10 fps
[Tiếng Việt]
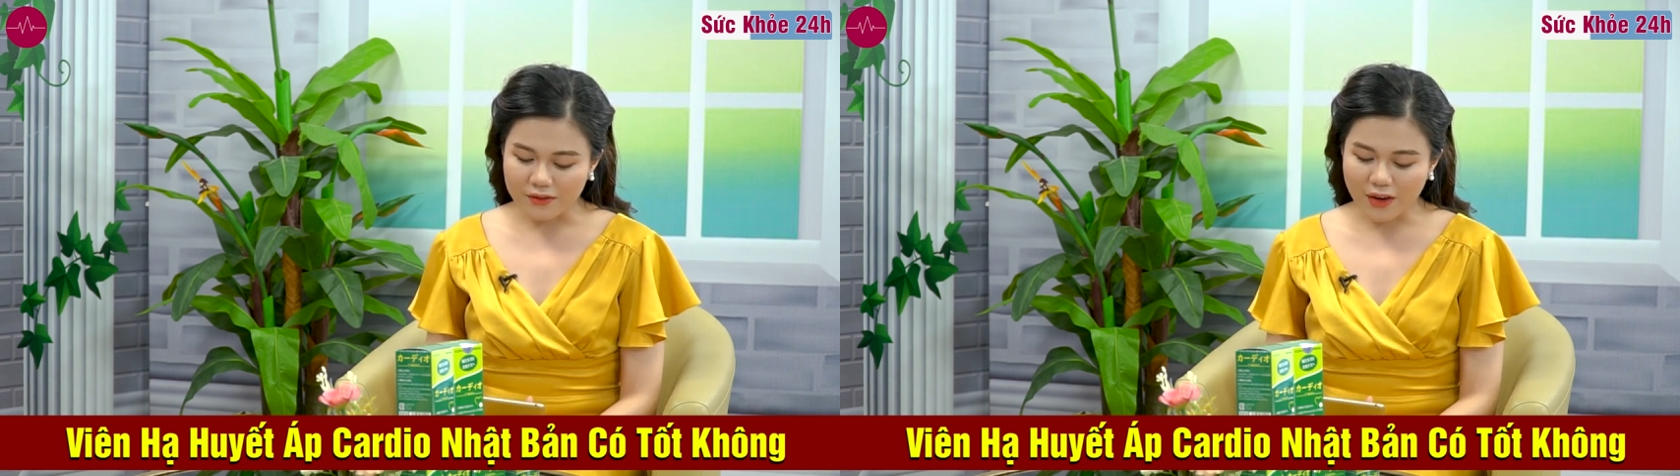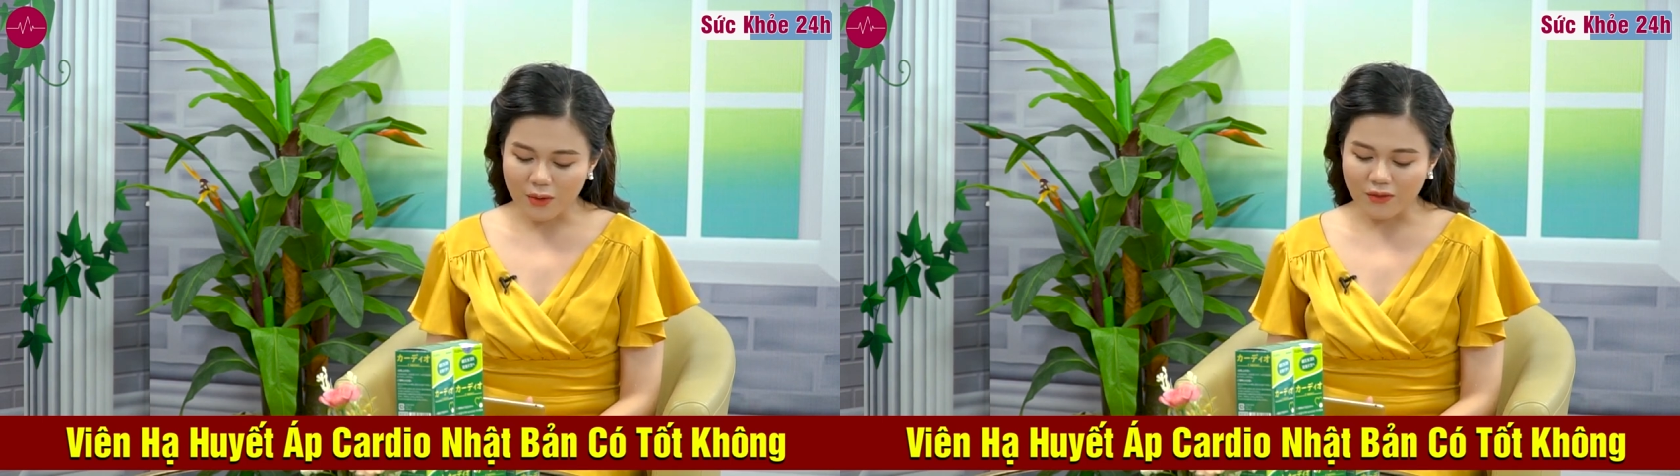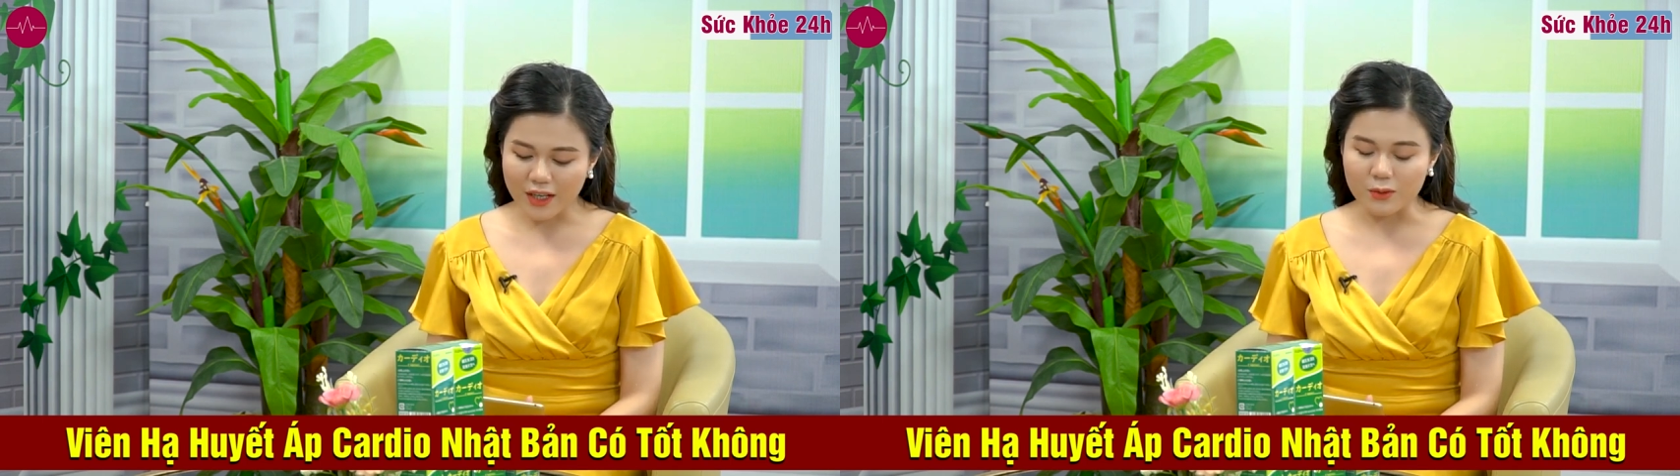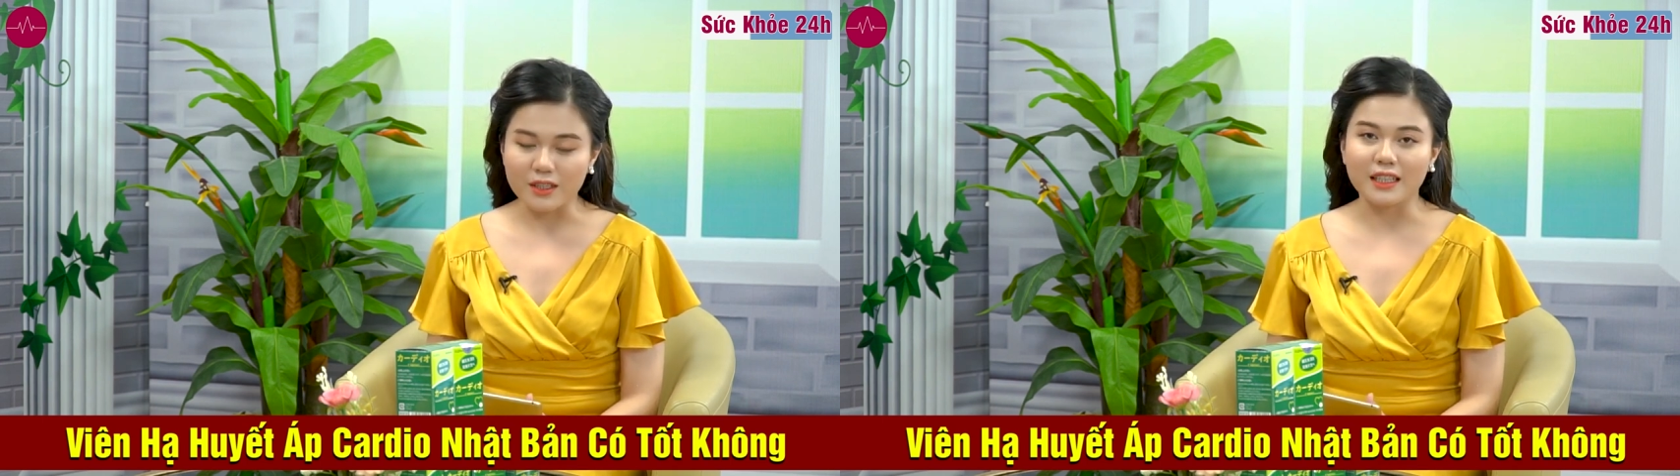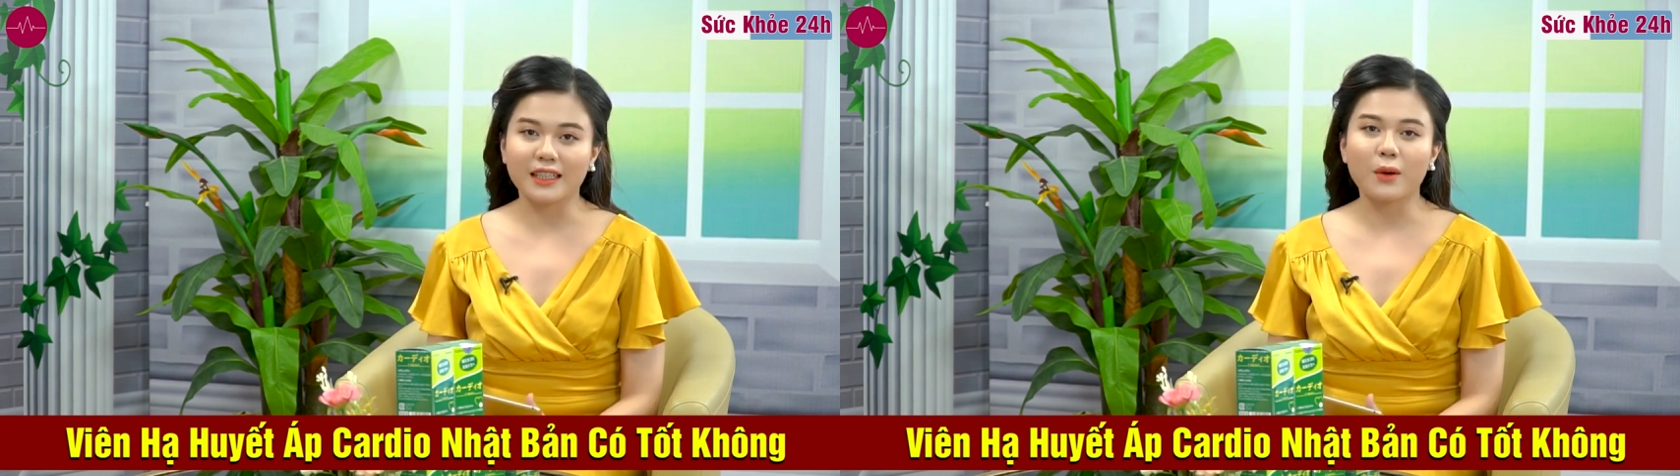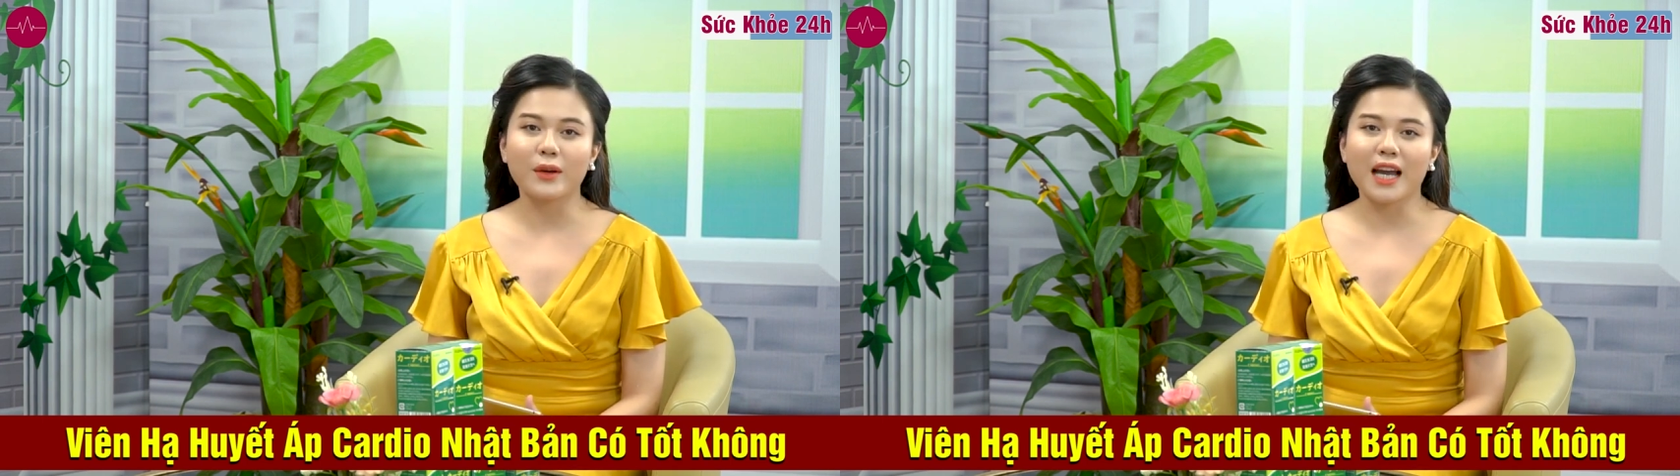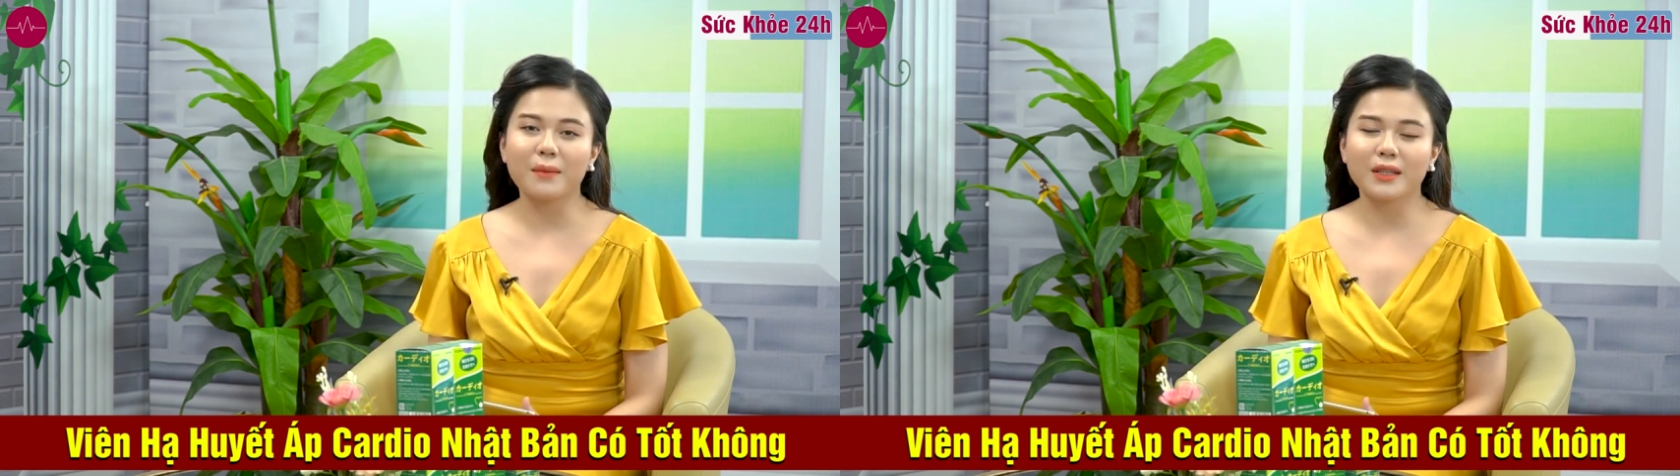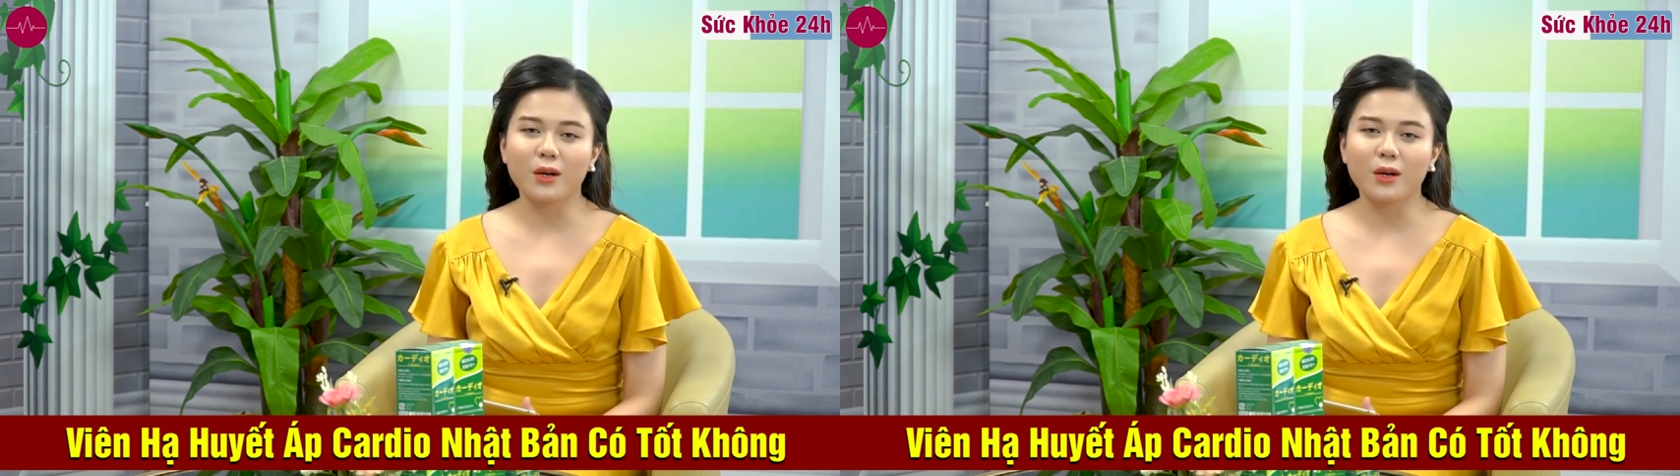phòng và điều trị cao huyết áp